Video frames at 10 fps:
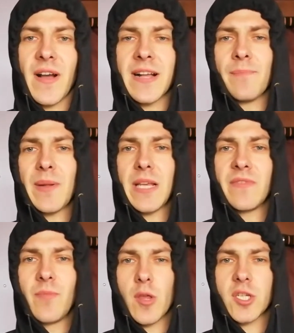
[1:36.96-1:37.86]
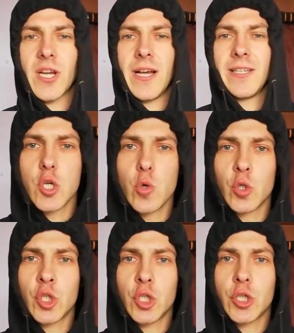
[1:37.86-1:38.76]
Trwa kampania wyborcza.
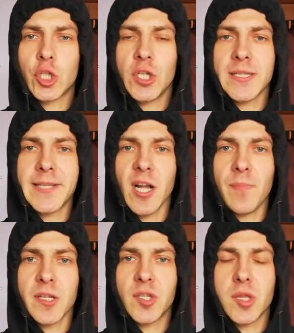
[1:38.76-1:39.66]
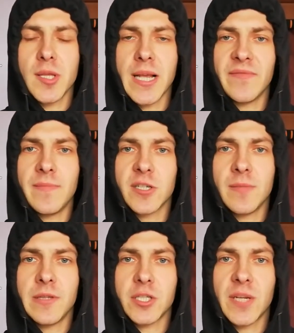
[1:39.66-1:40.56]
Już 13 października
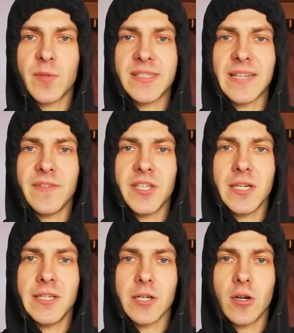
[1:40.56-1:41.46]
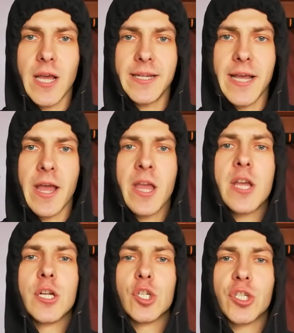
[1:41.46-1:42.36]
wybierzemy naszych przedstawicieli na kolejne
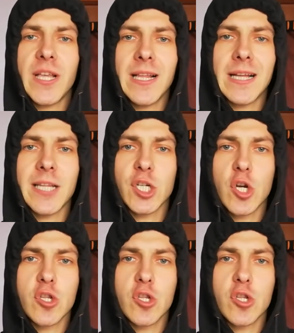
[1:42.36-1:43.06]
4 lata